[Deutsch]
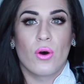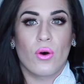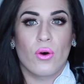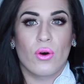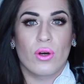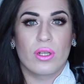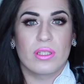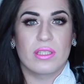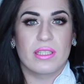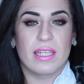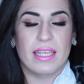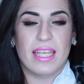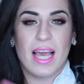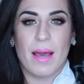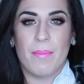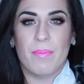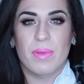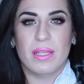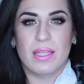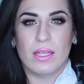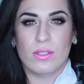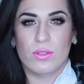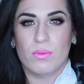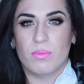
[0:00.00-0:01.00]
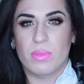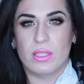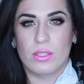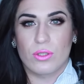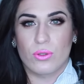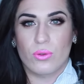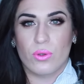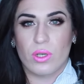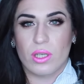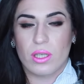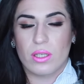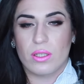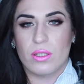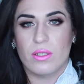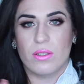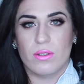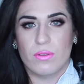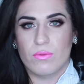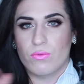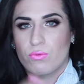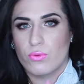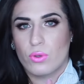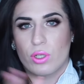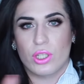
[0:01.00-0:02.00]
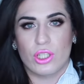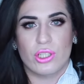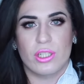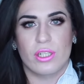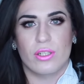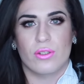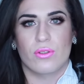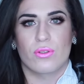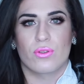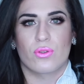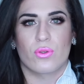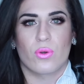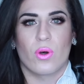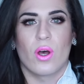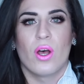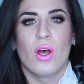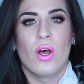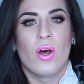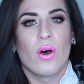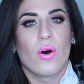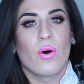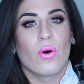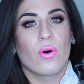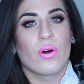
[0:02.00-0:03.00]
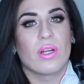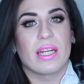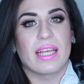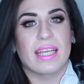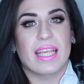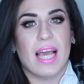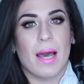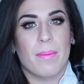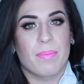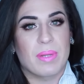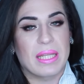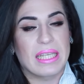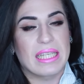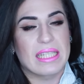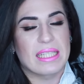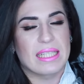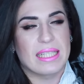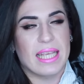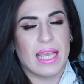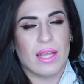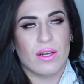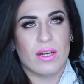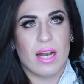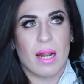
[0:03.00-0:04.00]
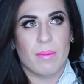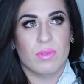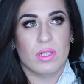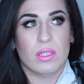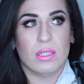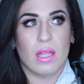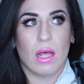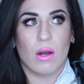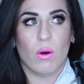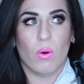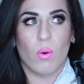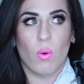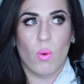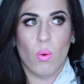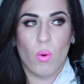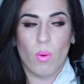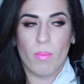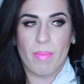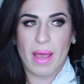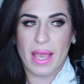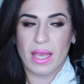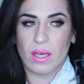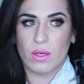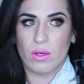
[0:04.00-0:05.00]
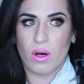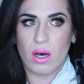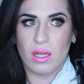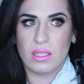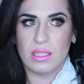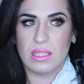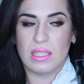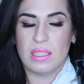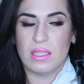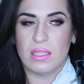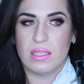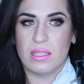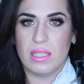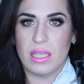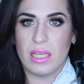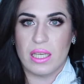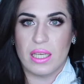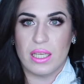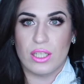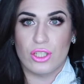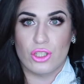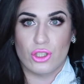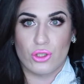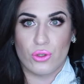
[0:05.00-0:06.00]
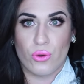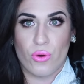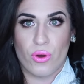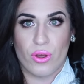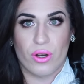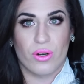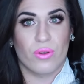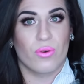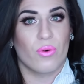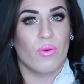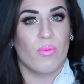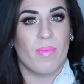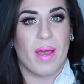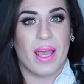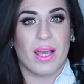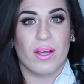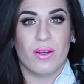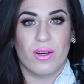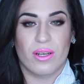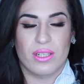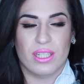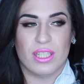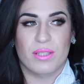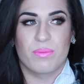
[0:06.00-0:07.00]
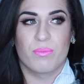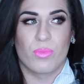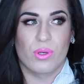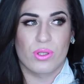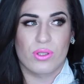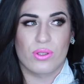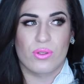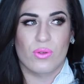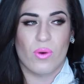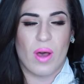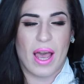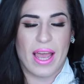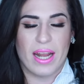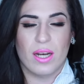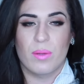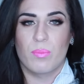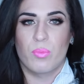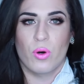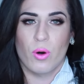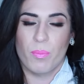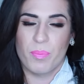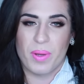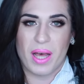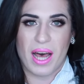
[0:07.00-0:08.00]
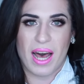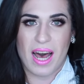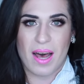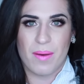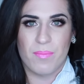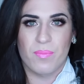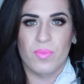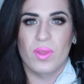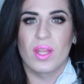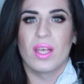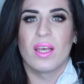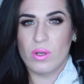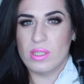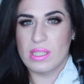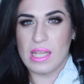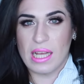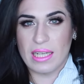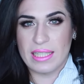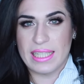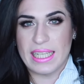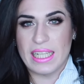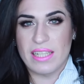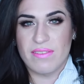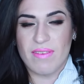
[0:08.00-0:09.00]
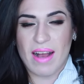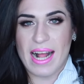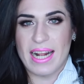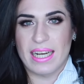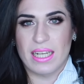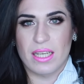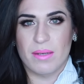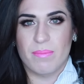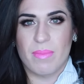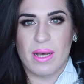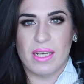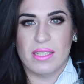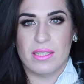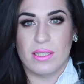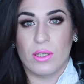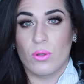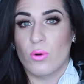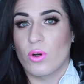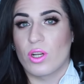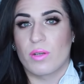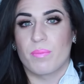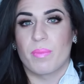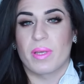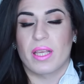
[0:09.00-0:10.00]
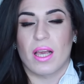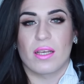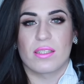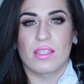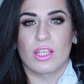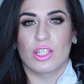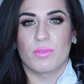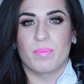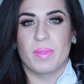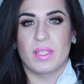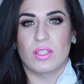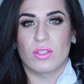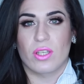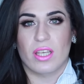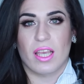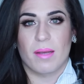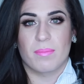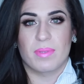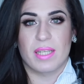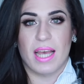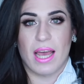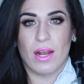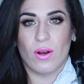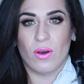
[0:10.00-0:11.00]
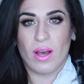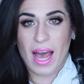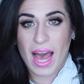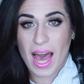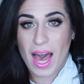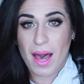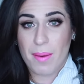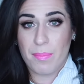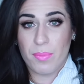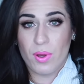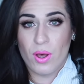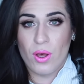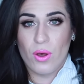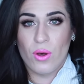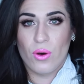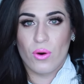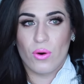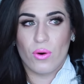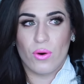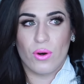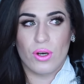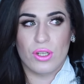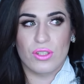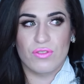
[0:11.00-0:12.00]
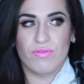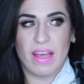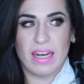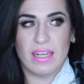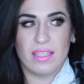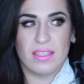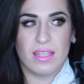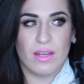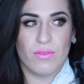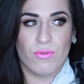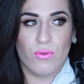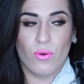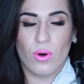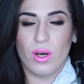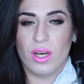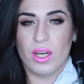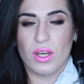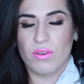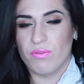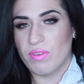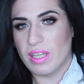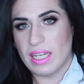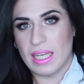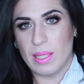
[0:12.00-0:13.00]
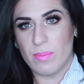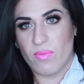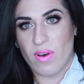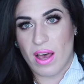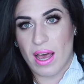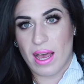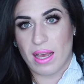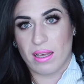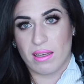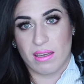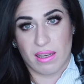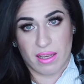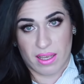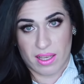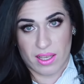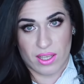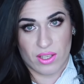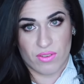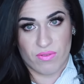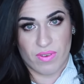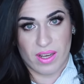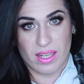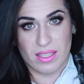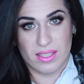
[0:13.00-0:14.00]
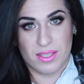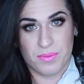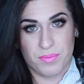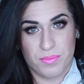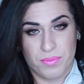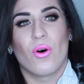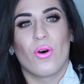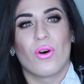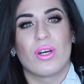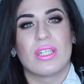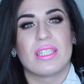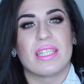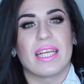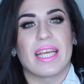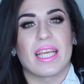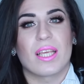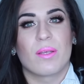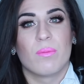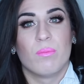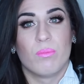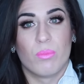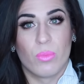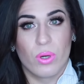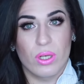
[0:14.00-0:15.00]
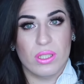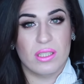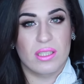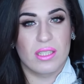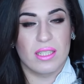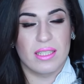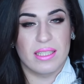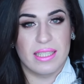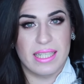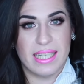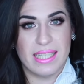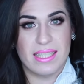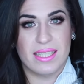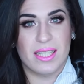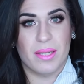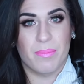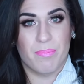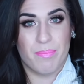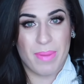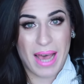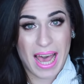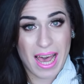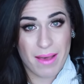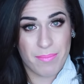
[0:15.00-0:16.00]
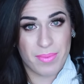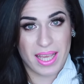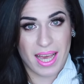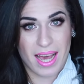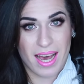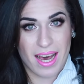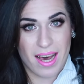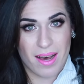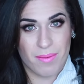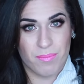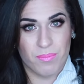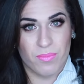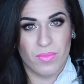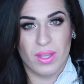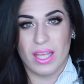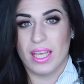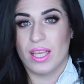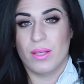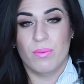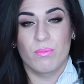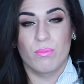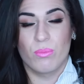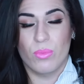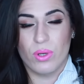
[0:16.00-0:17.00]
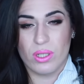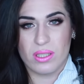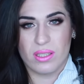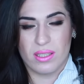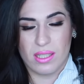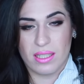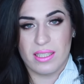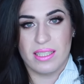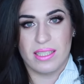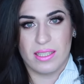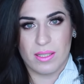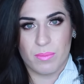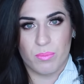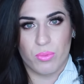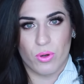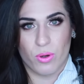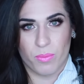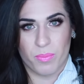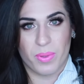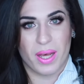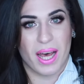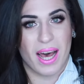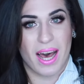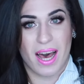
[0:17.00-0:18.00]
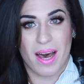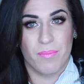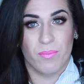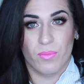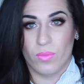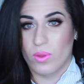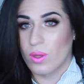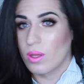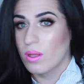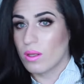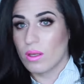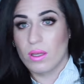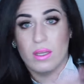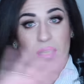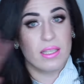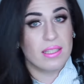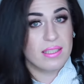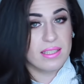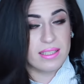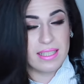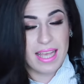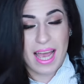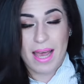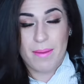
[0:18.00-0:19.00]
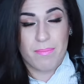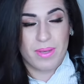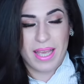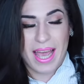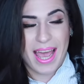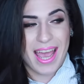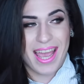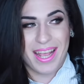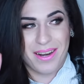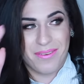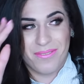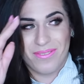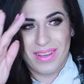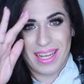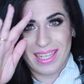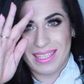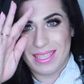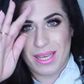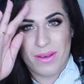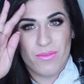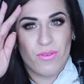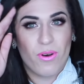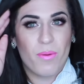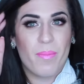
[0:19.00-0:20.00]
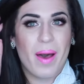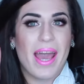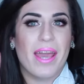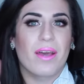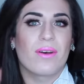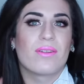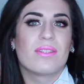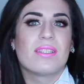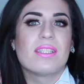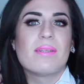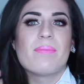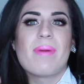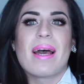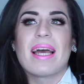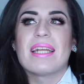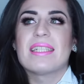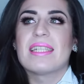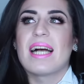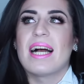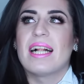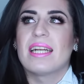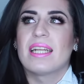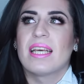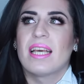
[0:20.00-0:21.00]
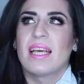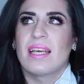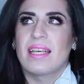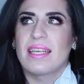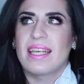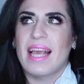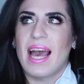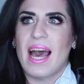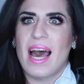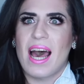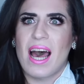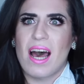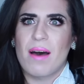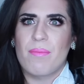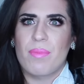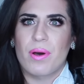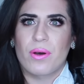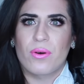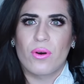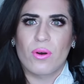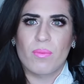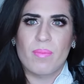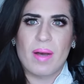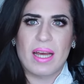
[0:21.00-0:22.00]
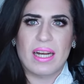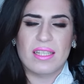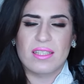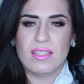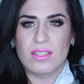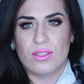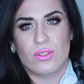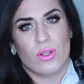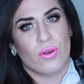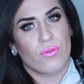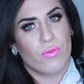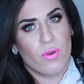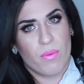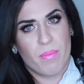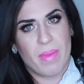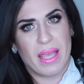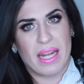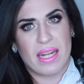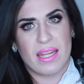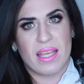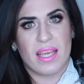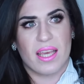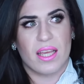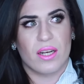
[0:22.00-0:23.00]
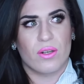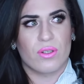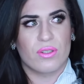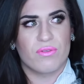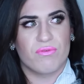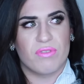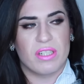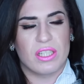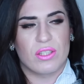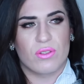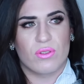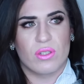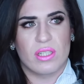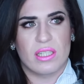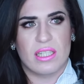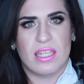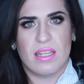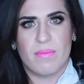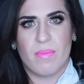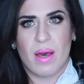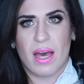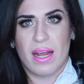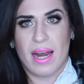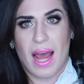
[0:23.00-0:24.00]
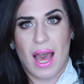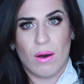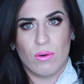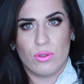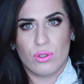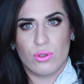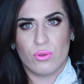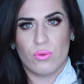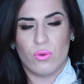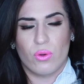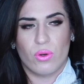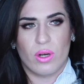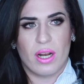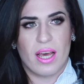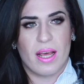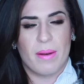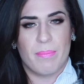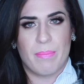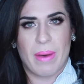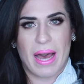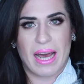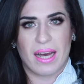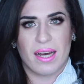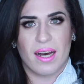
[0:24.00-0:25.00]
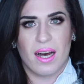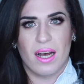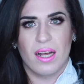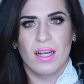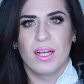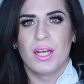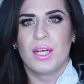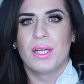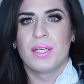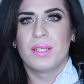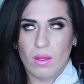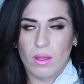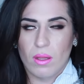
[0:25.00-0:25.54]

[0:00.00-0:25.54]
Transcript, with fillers: Und ich habe mich da so ein bisschen durchgewurstelt und so. Und ich habe die gesehen und habe dann gesagt, oh mein Gott, ist die schön. Oh mein Gott, ich muss so eine Puppe haben. Unser Deal war halt immer, sie holt mich aus der Spielzeugabteilung ab. Und wenn ich davor irgendwie lieb war, kriege ich was. Und ich musste diese Barbie haben. Ich musste diese Puppe haben. Es gab keinen Weg dran vorbei. Und sie meint halt, ja, aber guck mal, das ist doch für Mädchen und willst du nicht lieber ein Auto oder ein Bagger?